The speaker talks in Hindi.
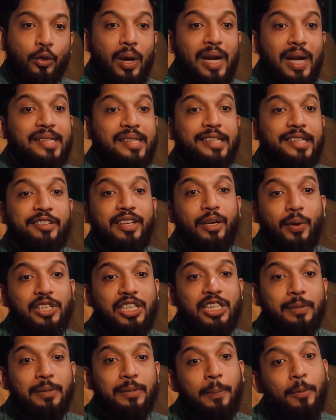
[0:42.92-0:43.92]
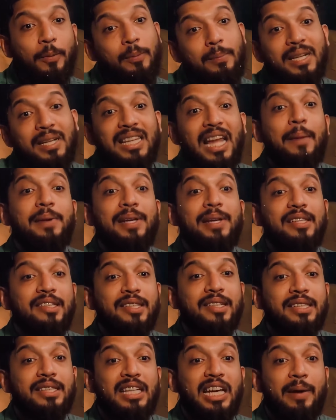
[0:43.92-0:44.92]
तो ऐसी सिचुएशन में अपन बता भी
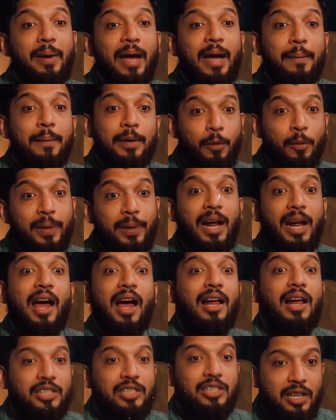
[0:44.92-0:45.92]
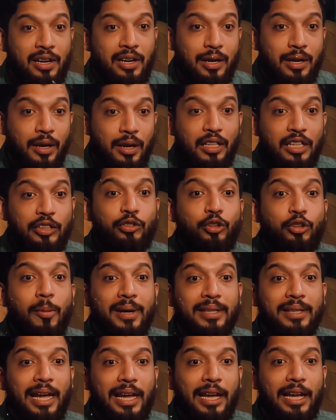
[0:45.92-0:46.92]
नहीं सकते कि भाई मेरे ऊपर हालात चल रहे किसको
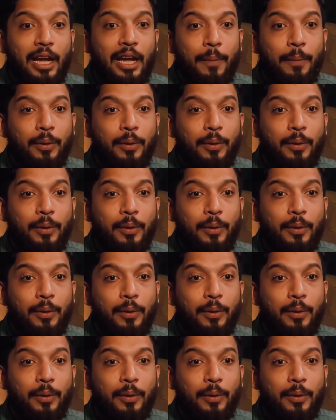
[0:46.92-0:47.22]
बताएंगे